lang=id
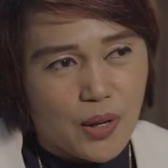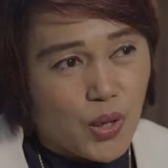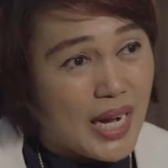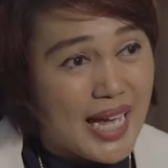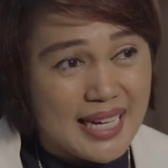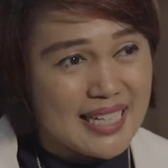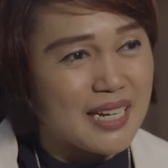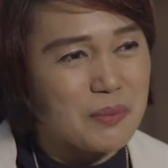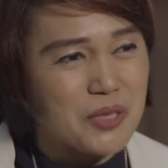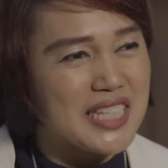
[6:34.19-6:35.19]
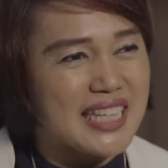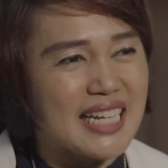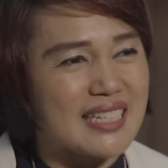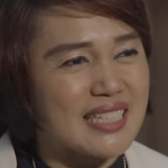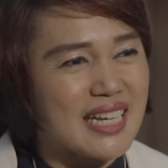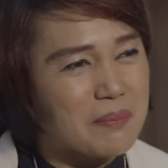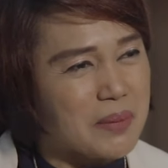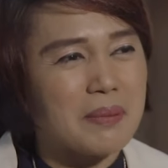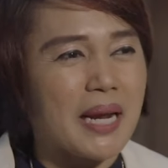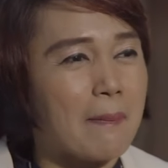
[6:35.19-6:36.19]
olahan karbohidrat dengan
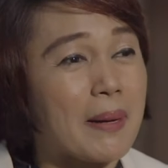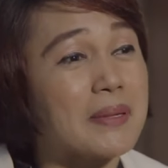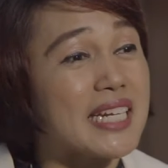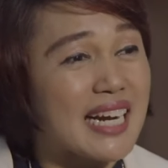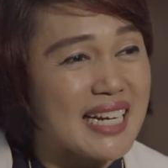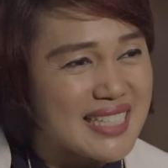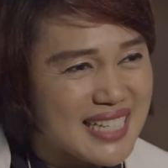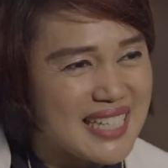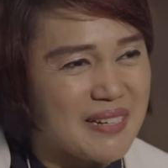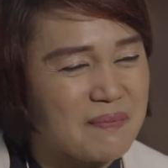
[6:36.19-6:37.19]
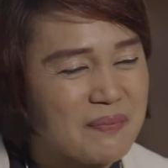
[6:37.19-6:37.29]
beberapa mineral saja.